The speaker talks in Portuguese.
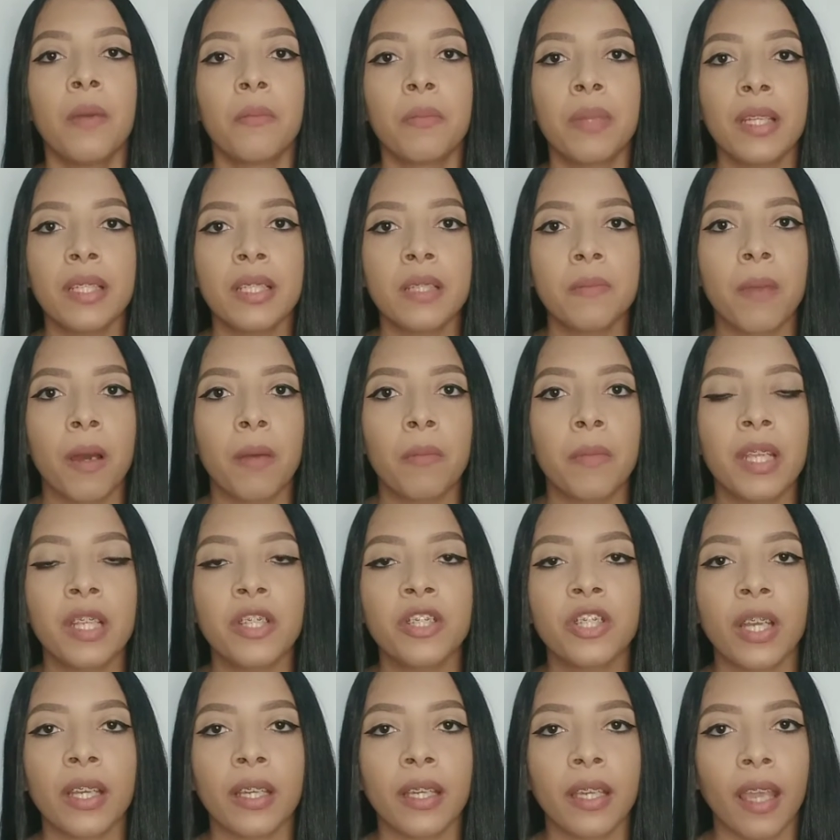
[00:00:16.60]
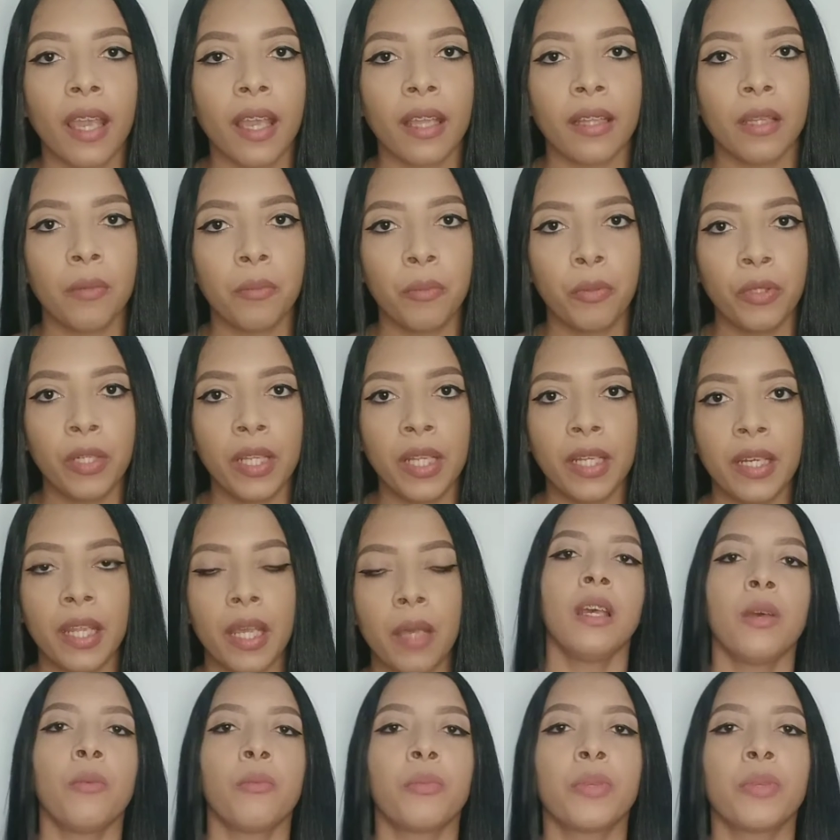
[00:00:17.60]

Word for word: Principalmente a queda por Enê.